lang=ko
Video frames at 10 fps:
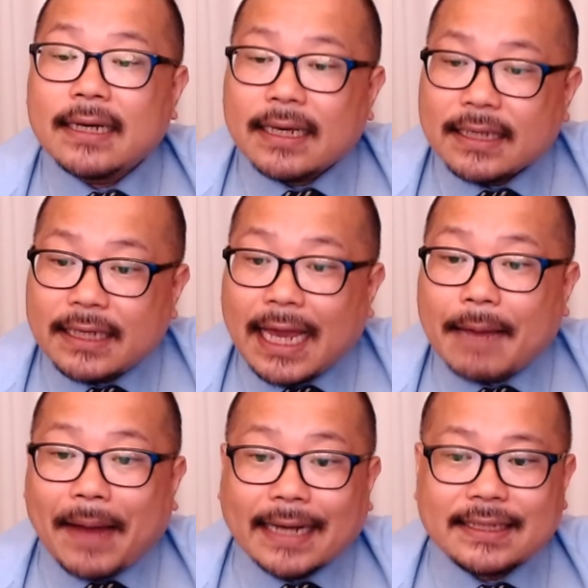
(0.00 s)
이에
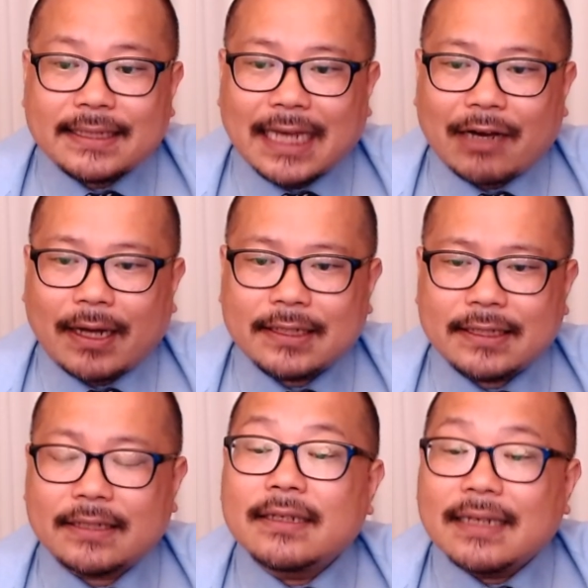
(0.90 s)
박진
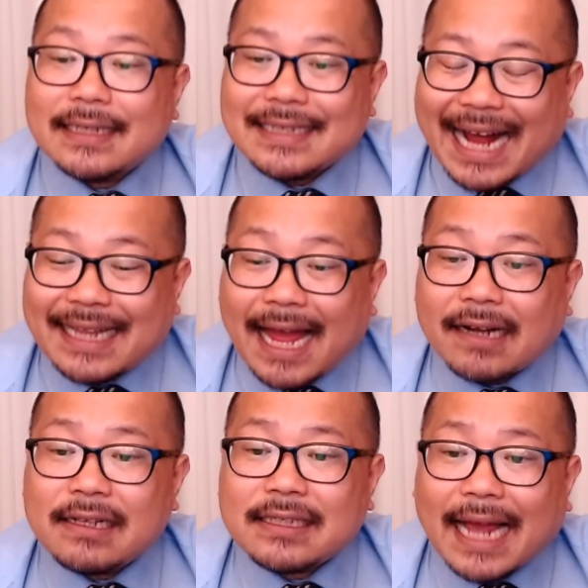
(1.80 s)
장관은
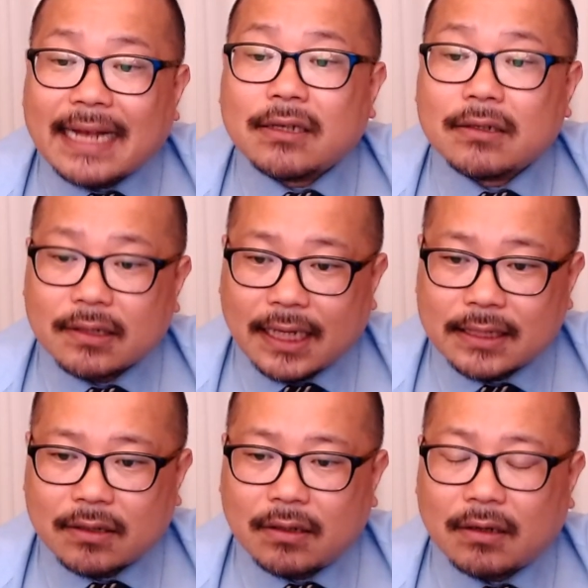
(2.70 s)
야당을 잘
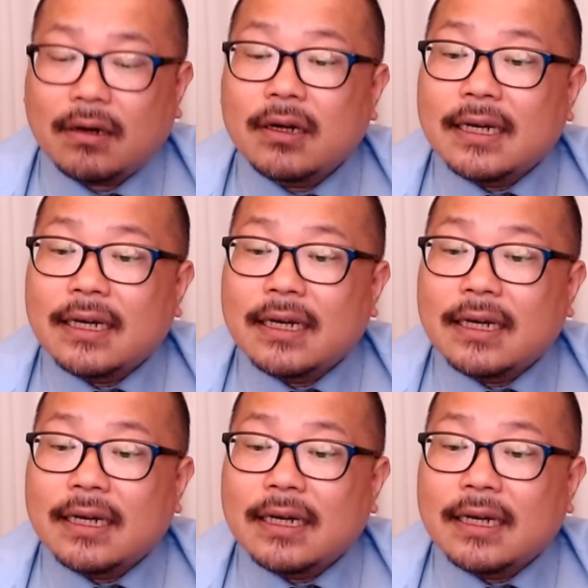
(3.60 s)
설득해서